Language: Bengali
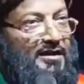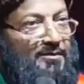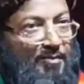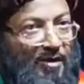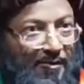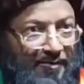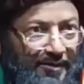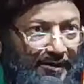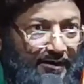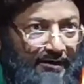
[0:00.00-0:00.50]
কোনো
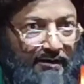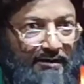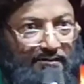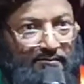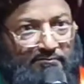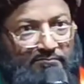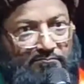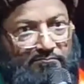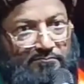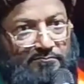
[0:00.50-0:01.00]
আলেম হবে না
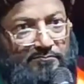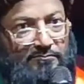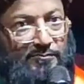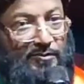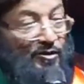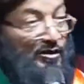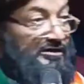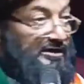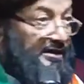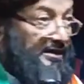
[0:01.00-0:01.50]

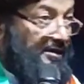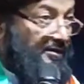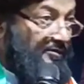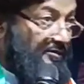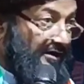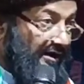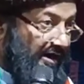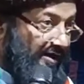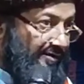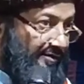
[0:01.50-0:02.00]
কথাটা
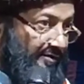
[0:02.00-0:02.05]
